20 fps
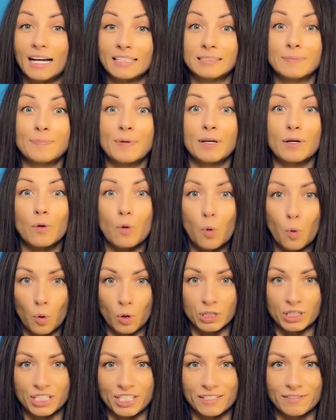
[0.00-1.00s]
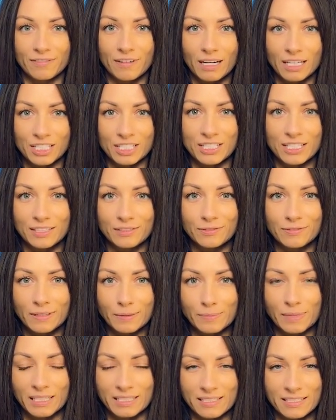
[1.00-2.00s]
теперь очень важная
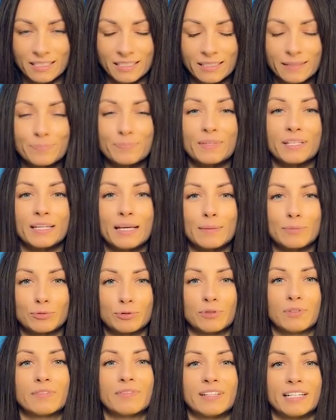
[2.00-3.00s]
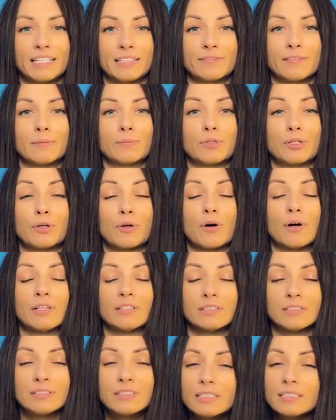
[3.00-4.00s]
информация. Я буду говорить вам ее
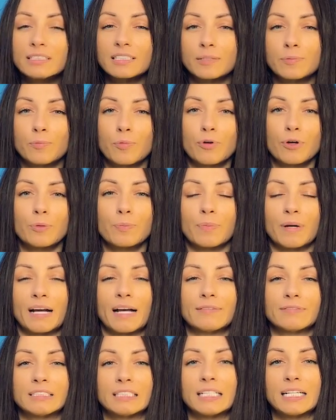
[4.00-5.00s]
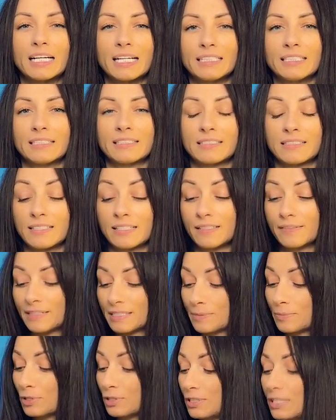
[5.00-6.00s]
до тех пор, пока вы наконец-то не
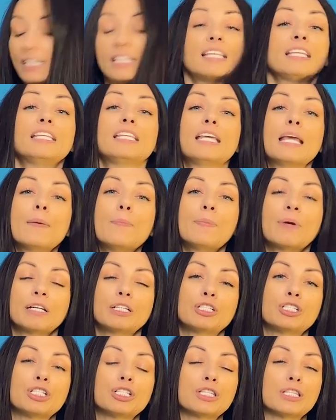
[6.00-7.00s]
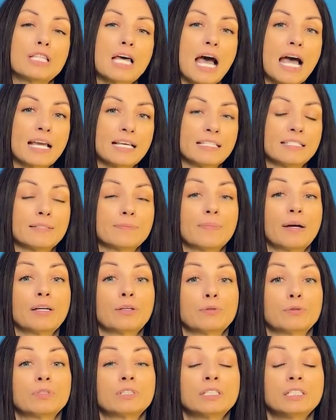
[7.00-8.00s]
возьмете и не прочитаете
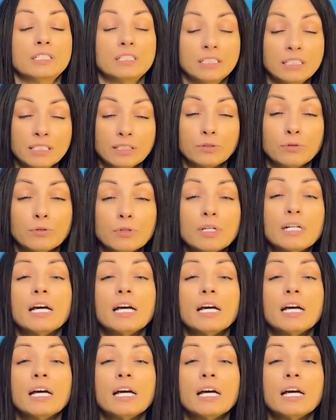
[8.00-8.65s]
мою книгу,